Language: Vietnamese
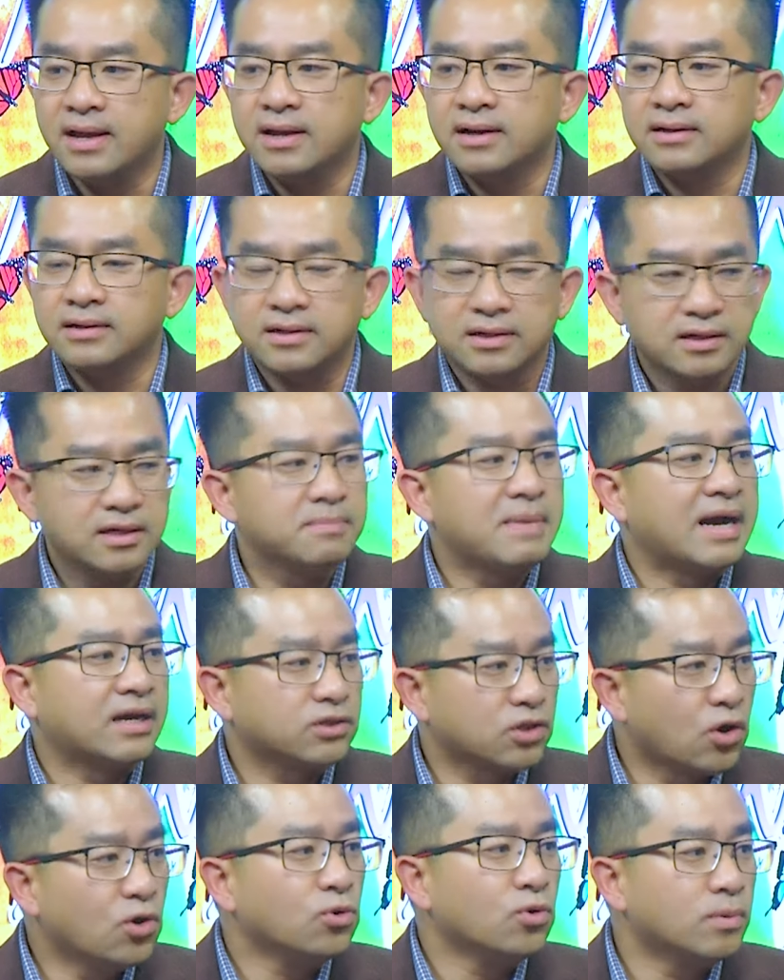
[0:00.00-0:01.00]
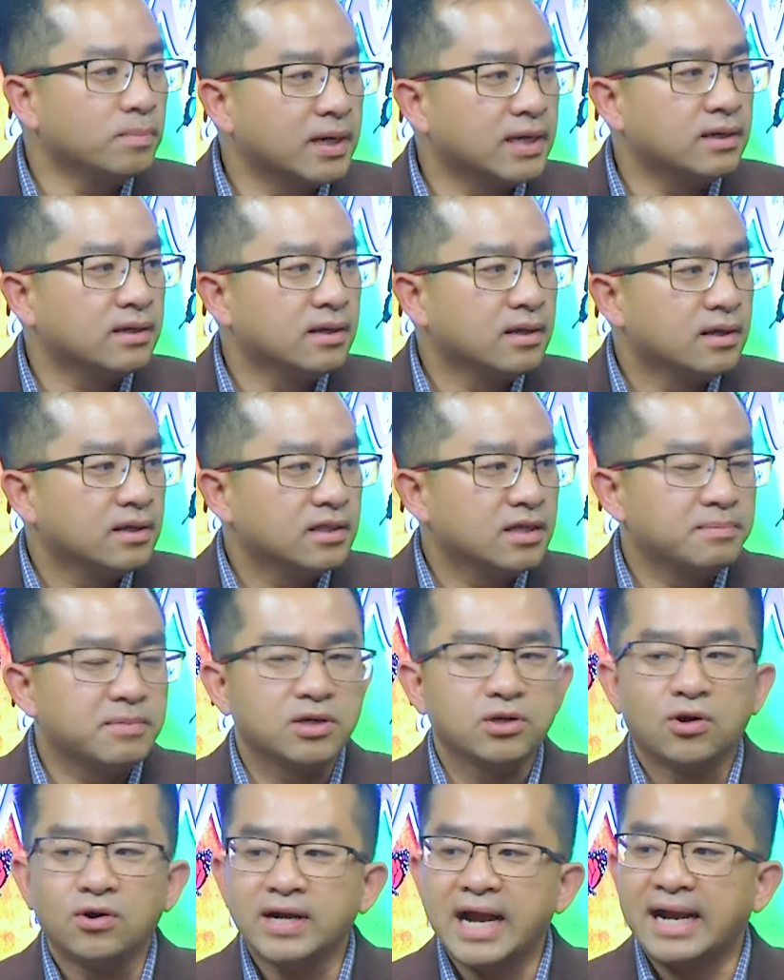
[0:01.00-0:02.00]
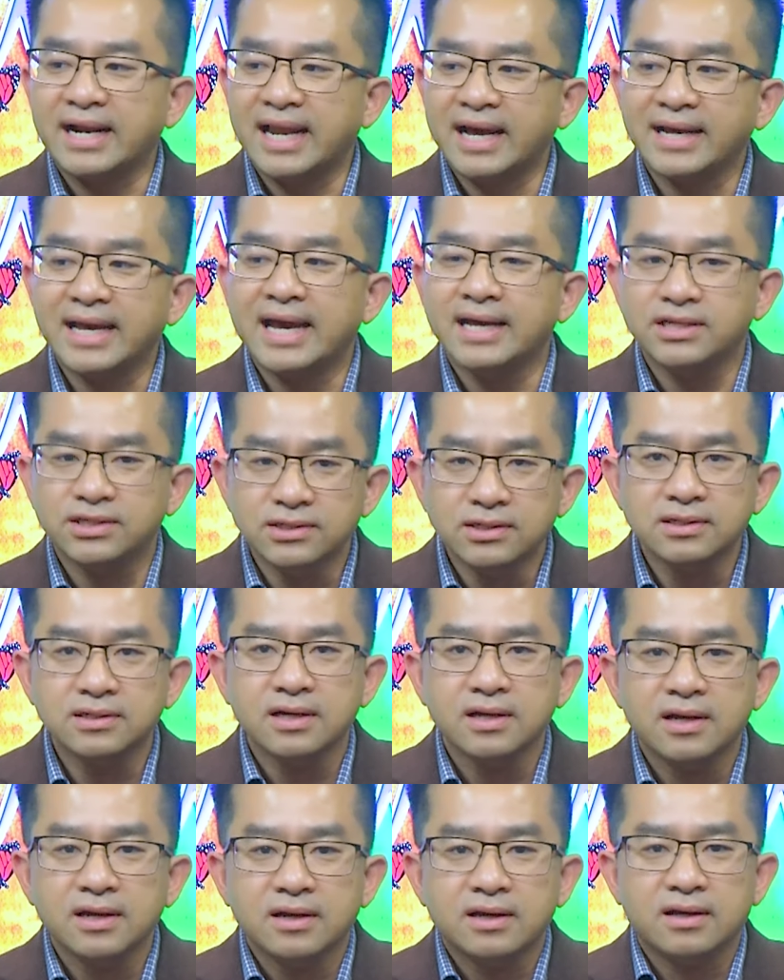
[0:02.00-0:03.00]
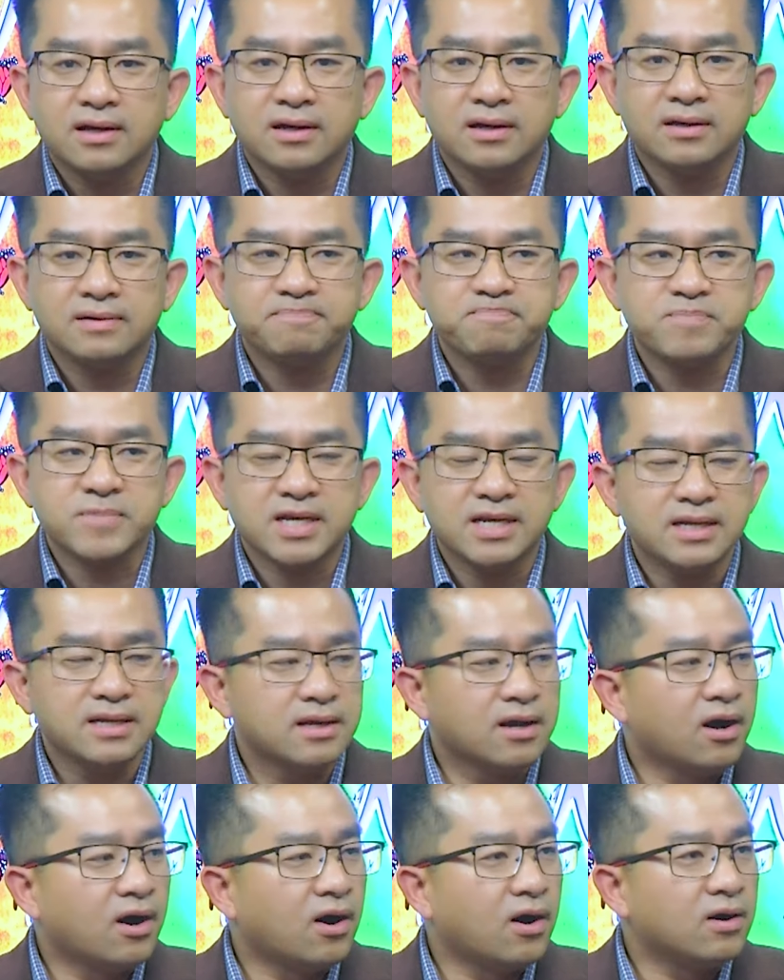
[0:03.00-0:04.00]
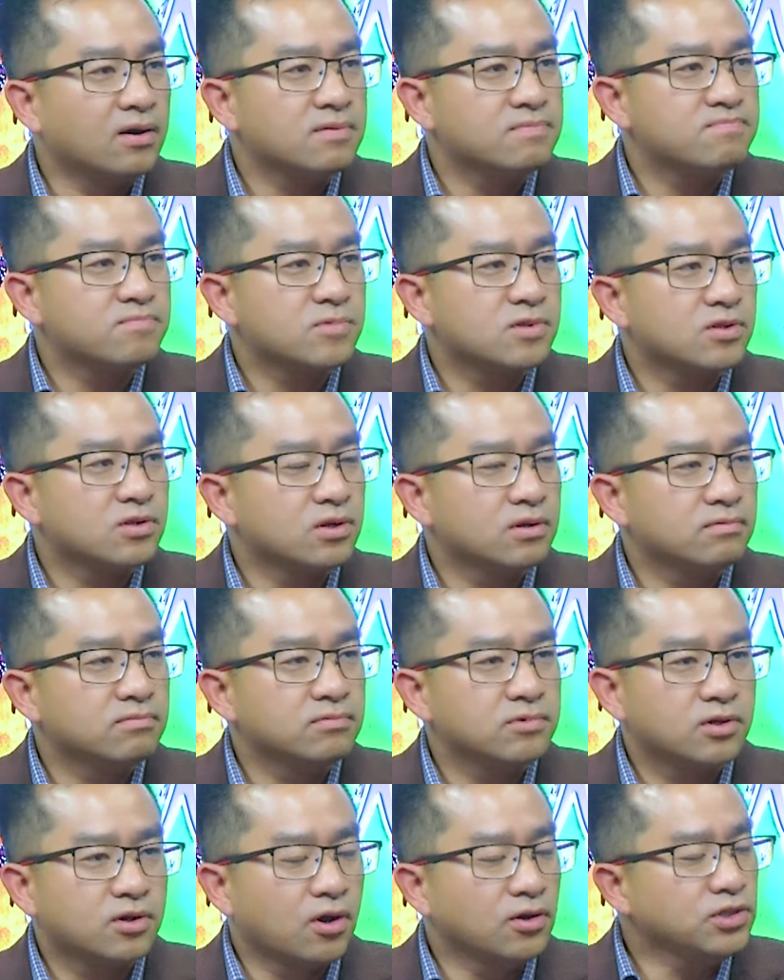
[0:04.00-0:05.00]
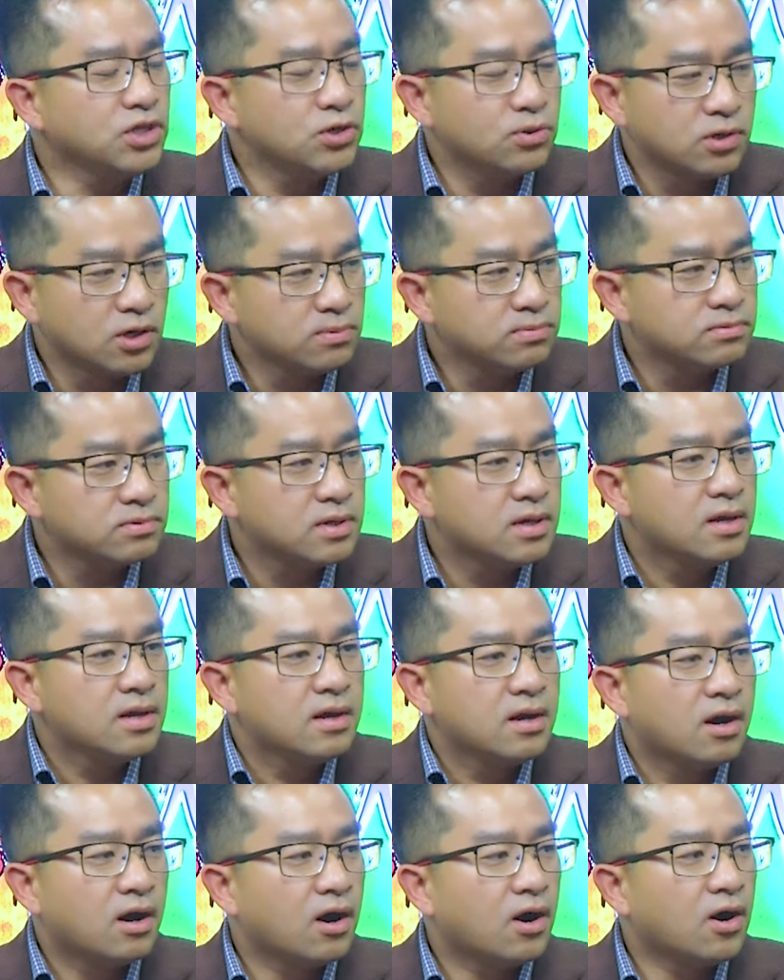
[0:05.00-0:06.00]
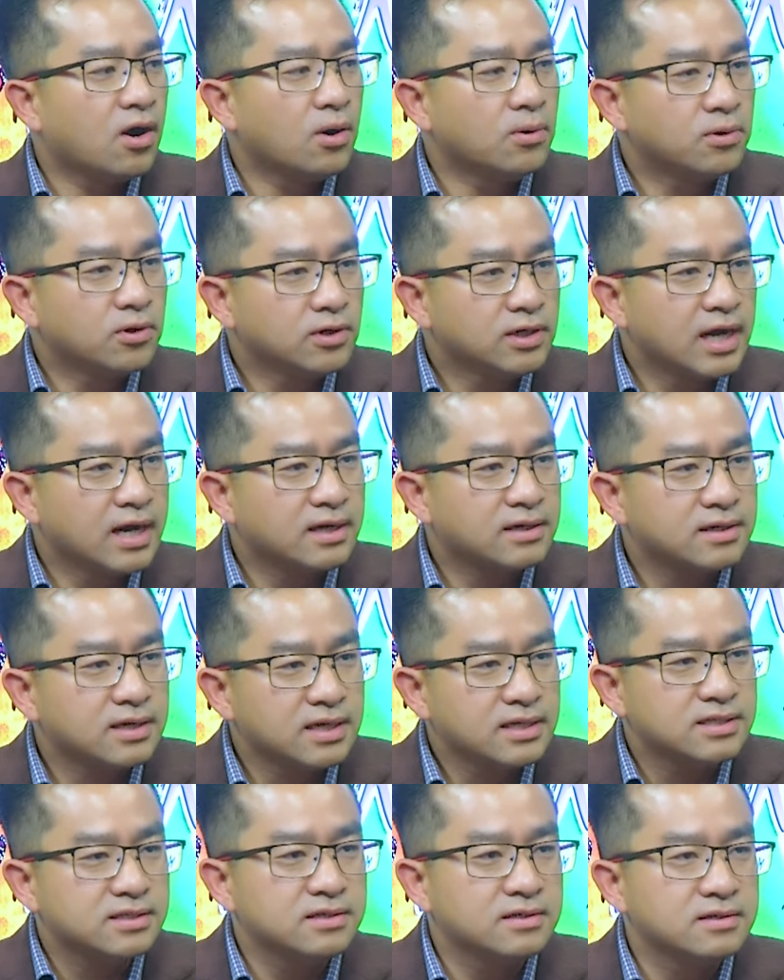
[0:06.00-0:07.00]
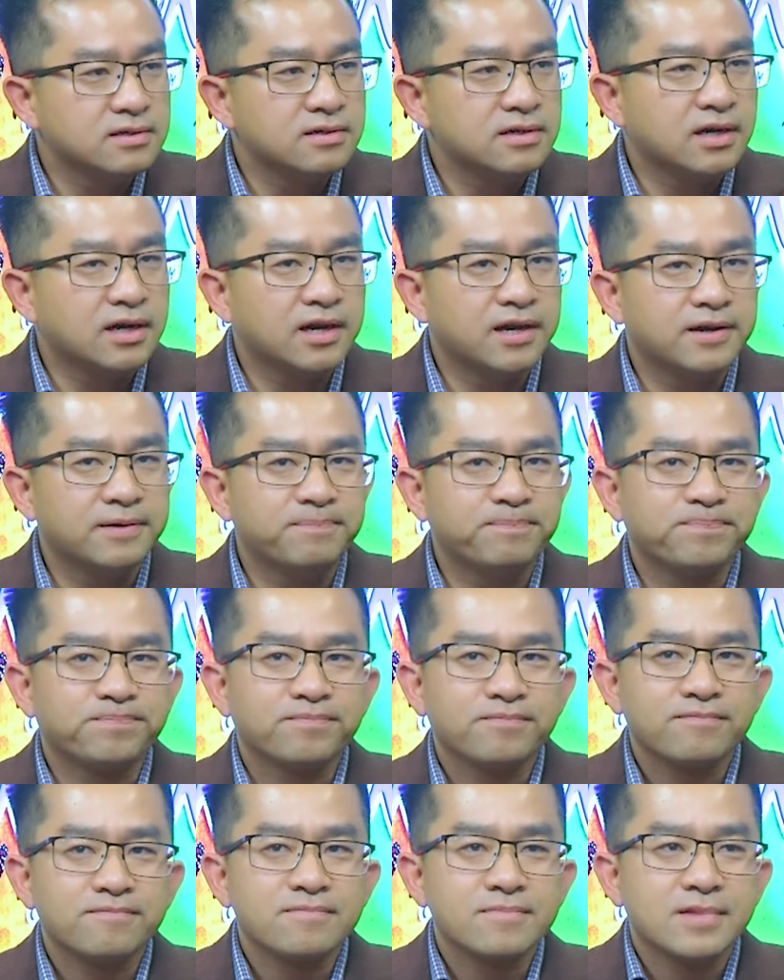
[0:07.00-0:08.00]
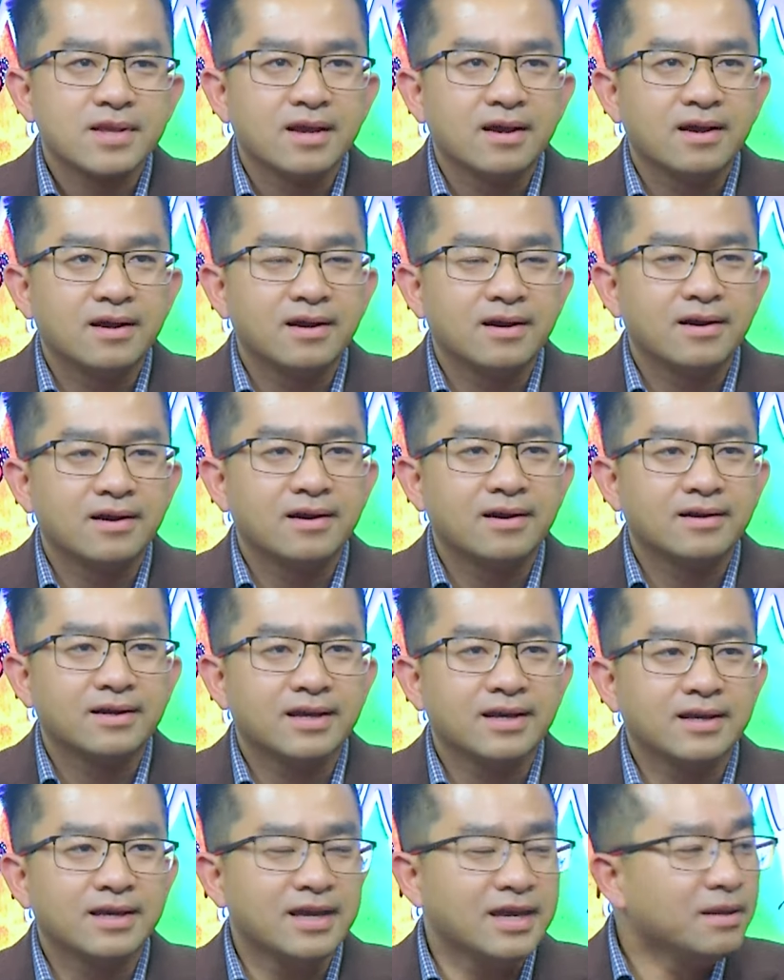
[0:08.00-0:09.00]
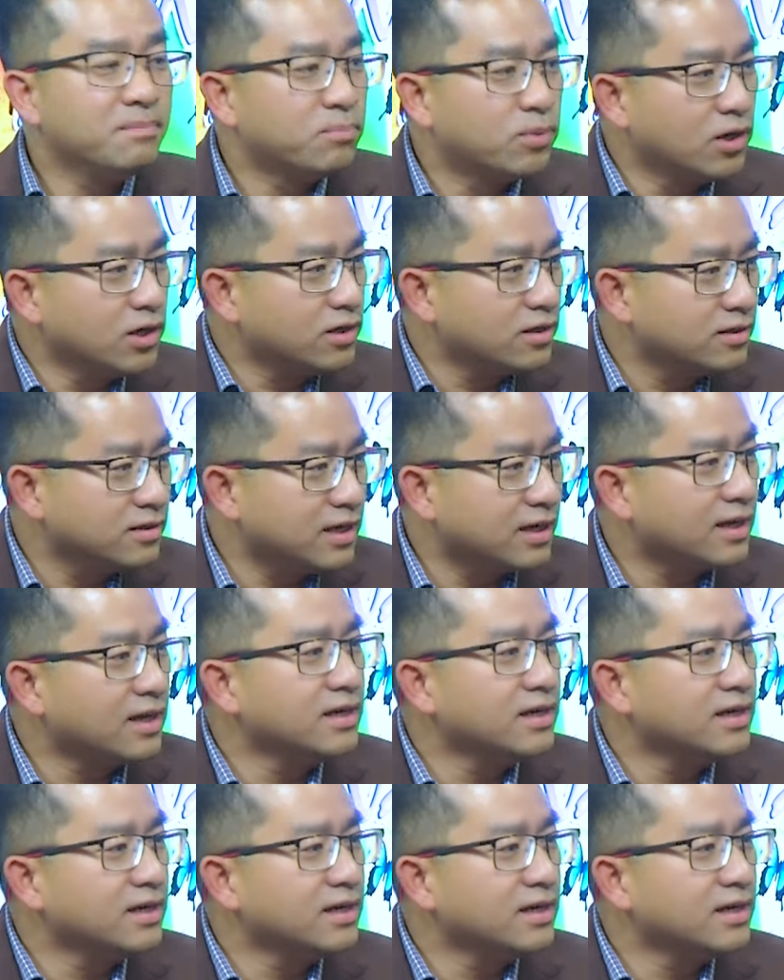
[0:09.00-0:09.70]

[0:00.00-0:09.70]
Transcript: người bạn tốt của mình thì mình cố gắng lắng nghe trước. Khi họ có nhiều lúc họ không có cần cái sự cái input, những cái